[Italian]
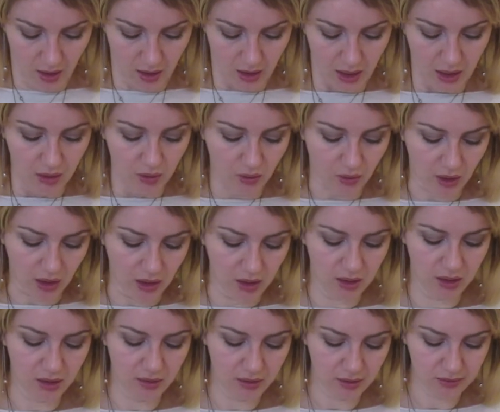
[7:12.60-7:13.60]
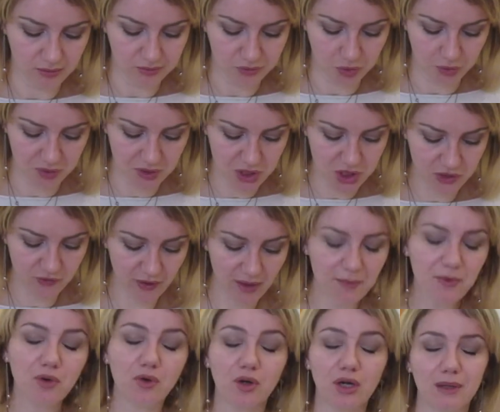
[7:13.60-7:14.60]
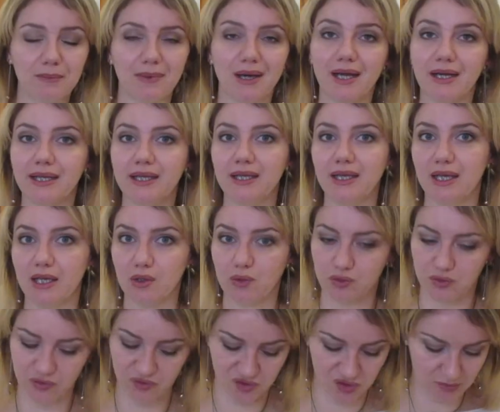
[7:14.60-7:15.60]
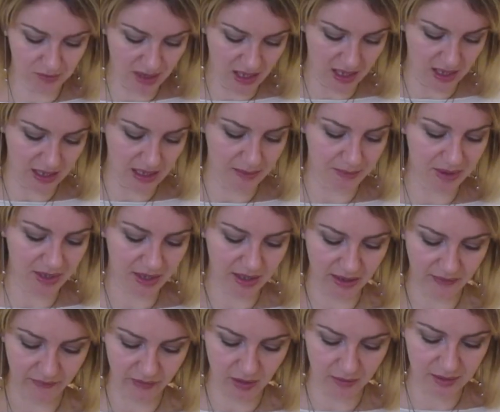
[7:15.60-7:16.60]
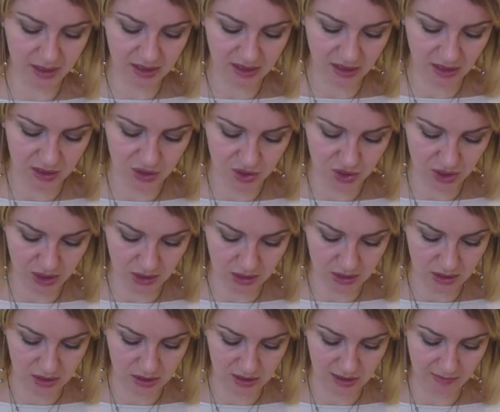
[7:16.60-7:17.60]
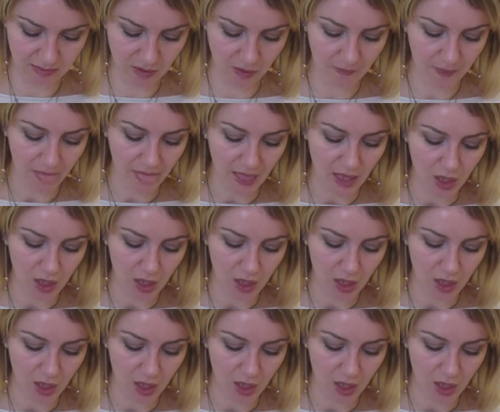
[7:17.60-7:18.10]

allora come dicevamo con le mani è ottimale perché è veramente leggerissimo